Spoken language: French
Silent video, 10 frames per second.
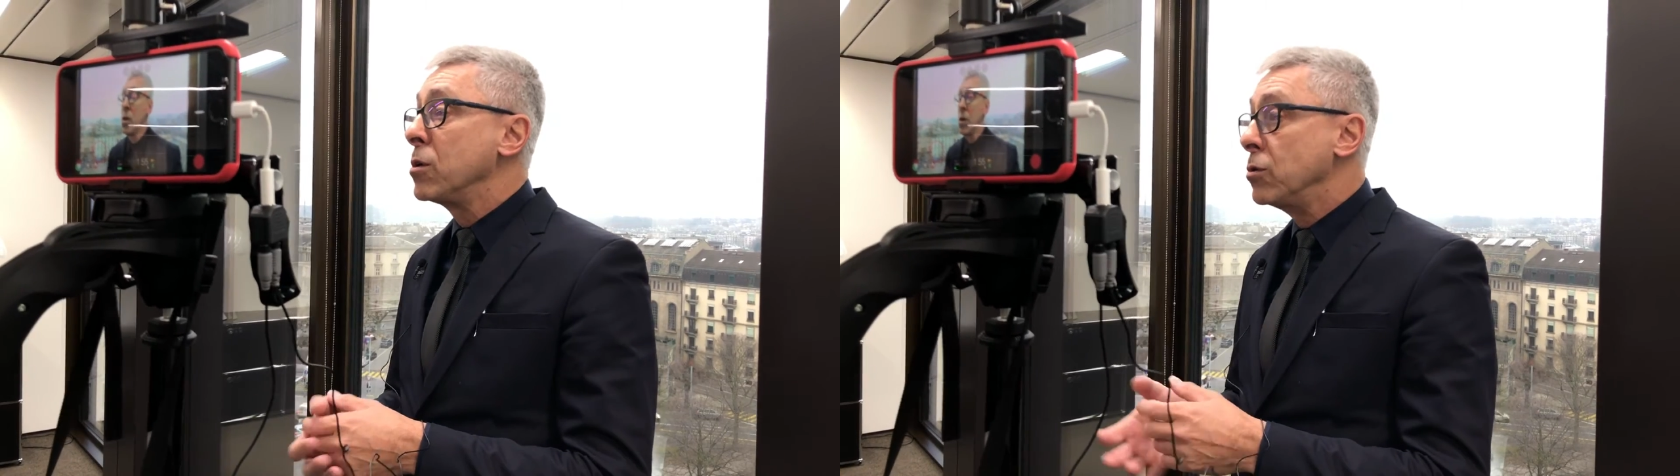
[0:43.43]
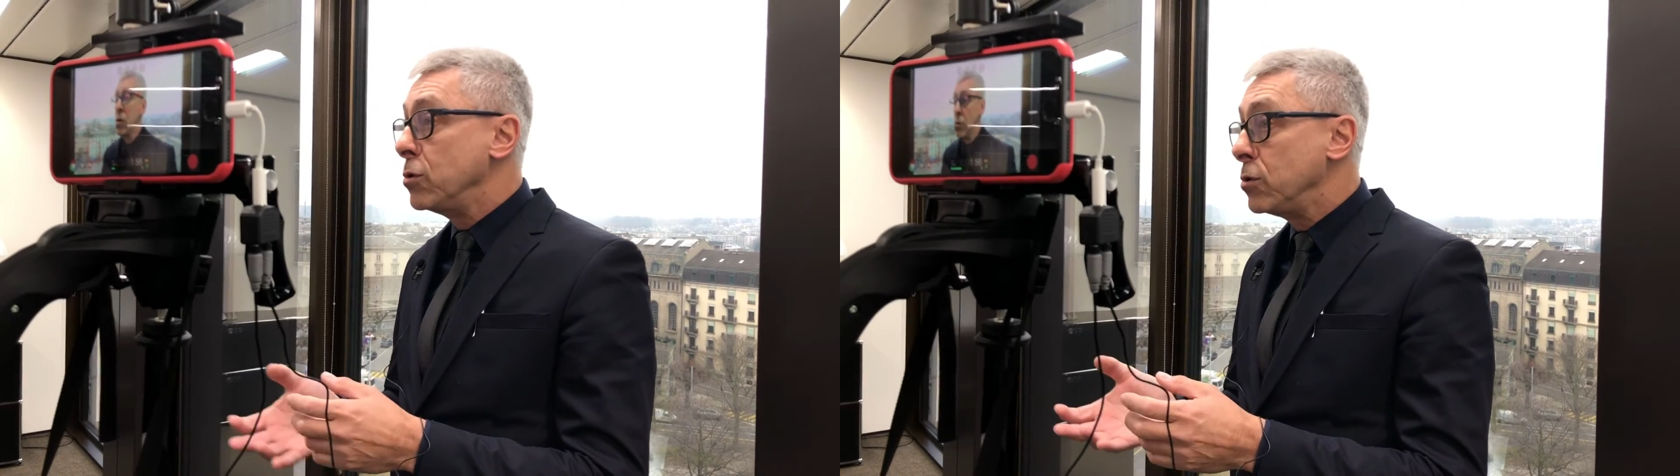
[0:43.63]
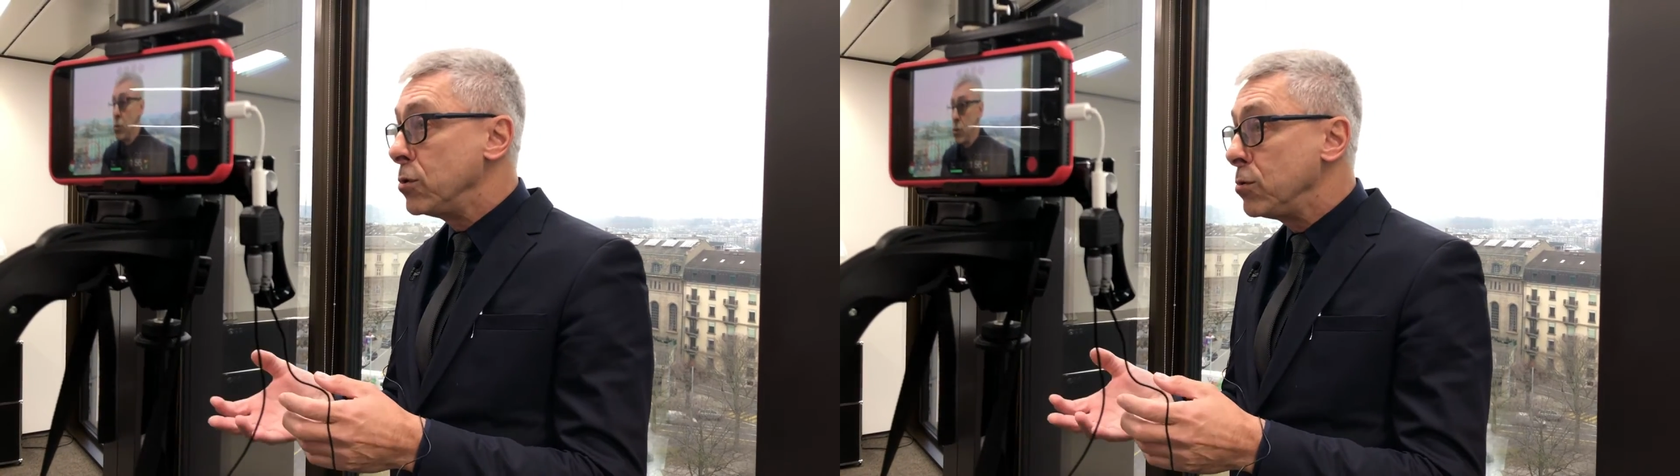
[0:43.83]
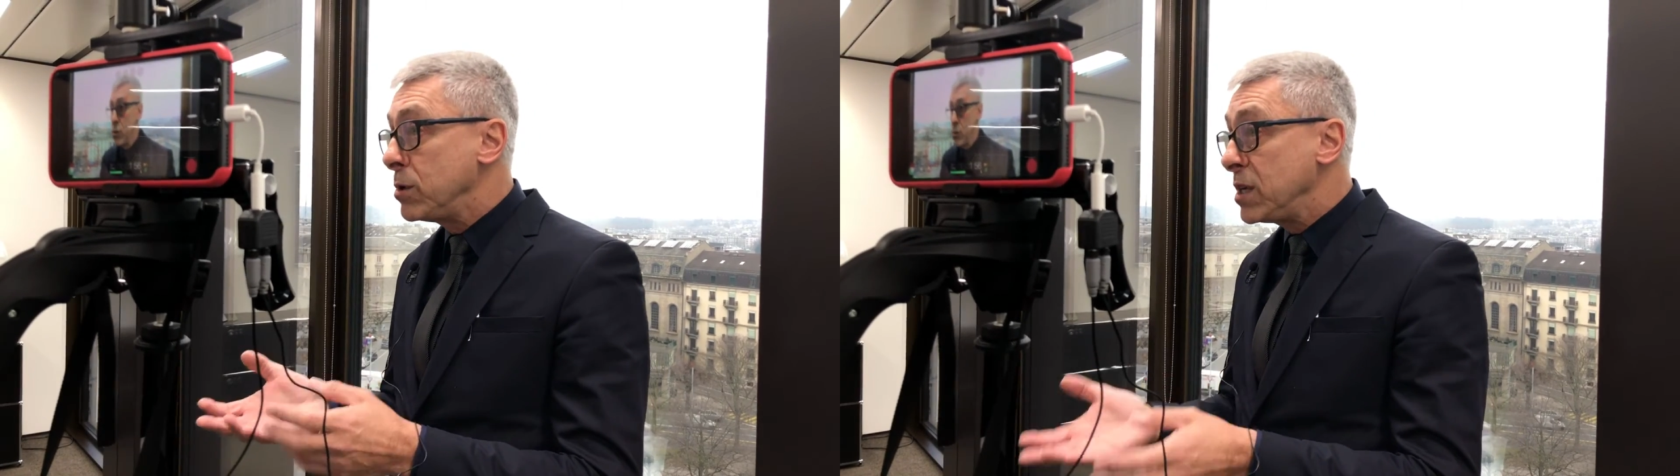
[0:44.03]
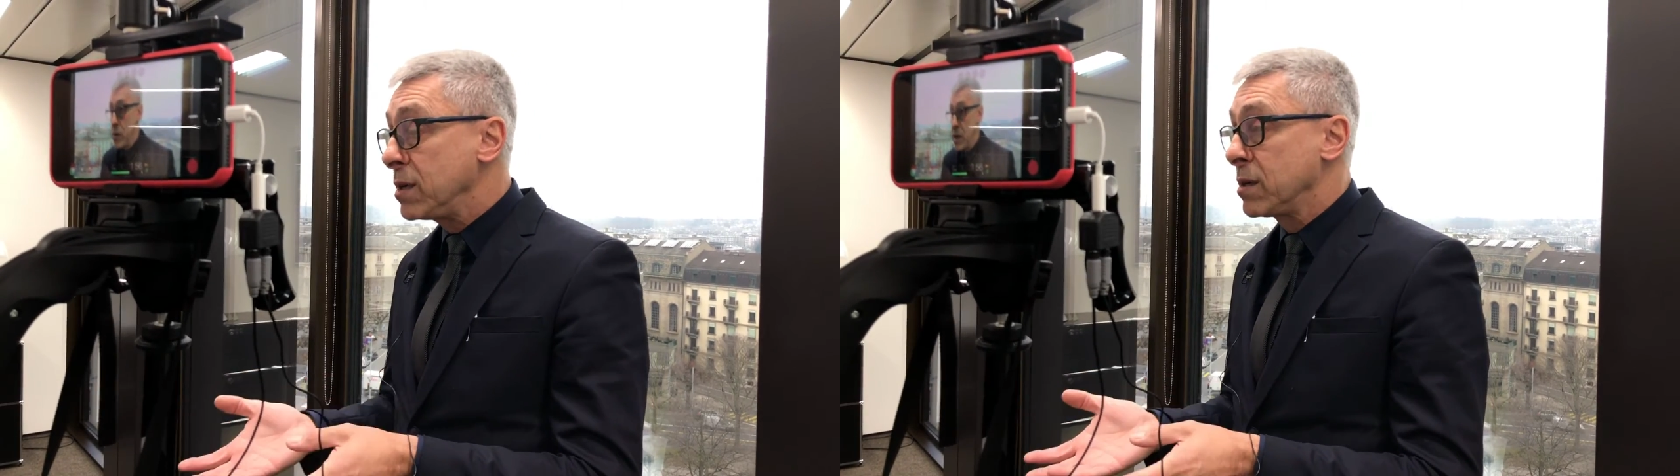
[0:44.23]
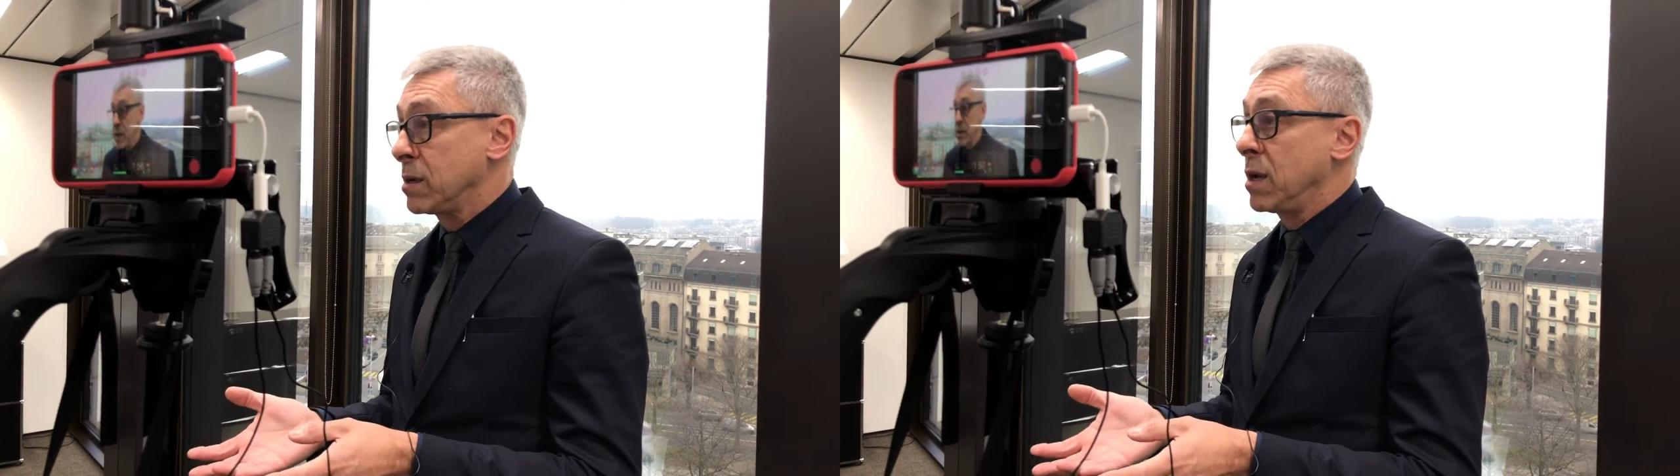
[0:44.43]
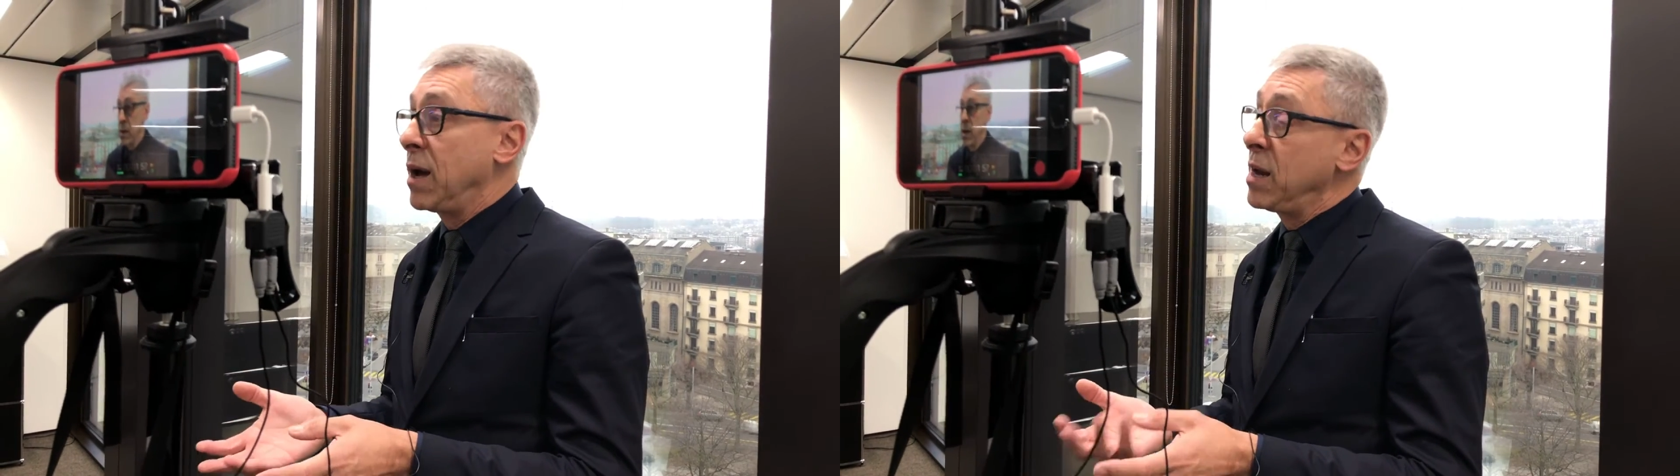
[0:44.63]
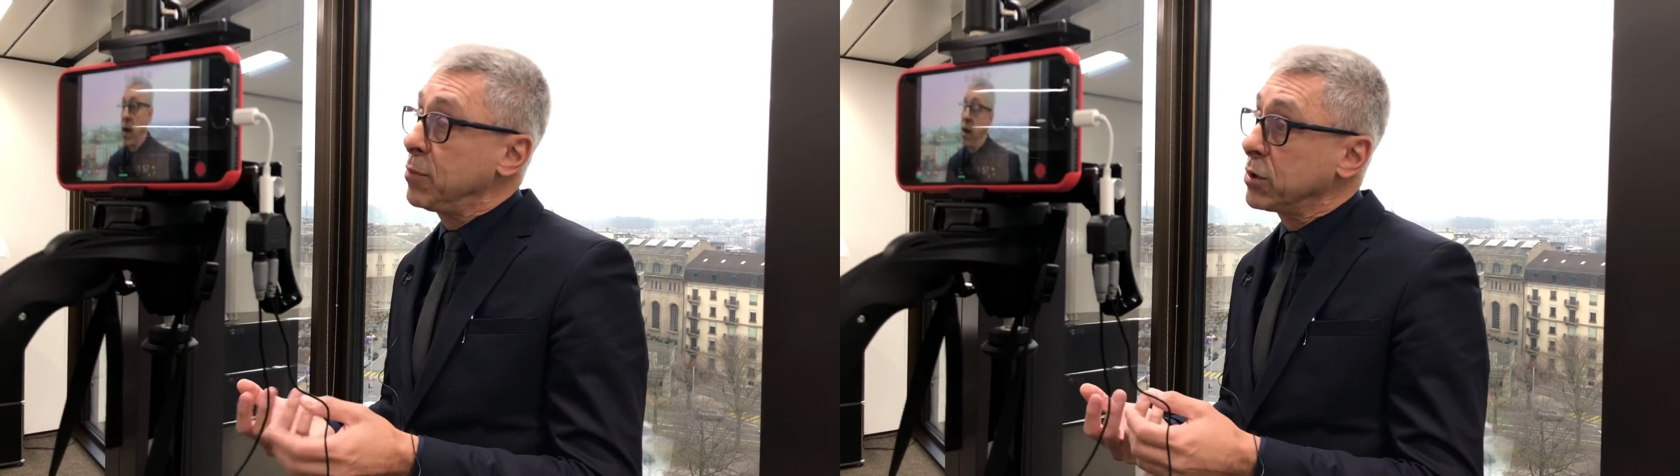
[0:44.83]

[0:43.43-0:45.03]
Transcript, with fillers: nuit à la